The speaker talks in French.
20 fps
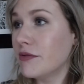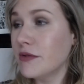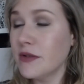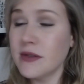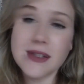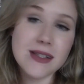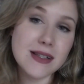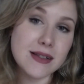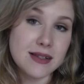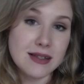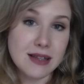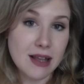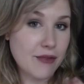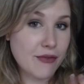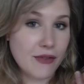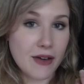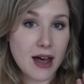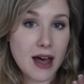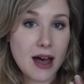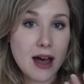plus
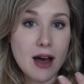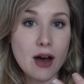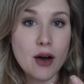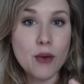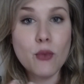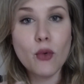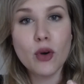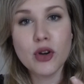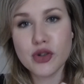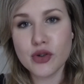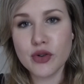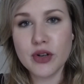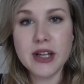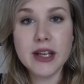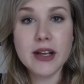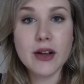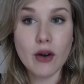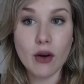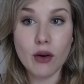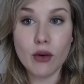ça fera euh, moins
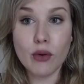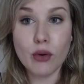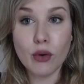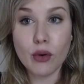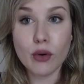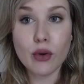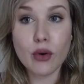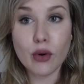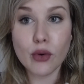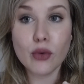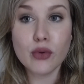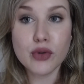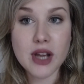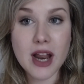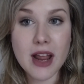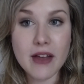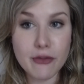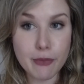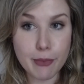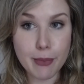joli quand le, quand le rouge
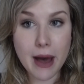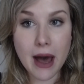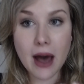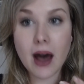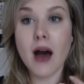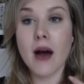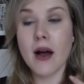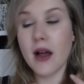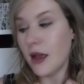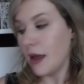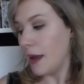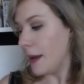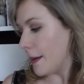à lèvres part.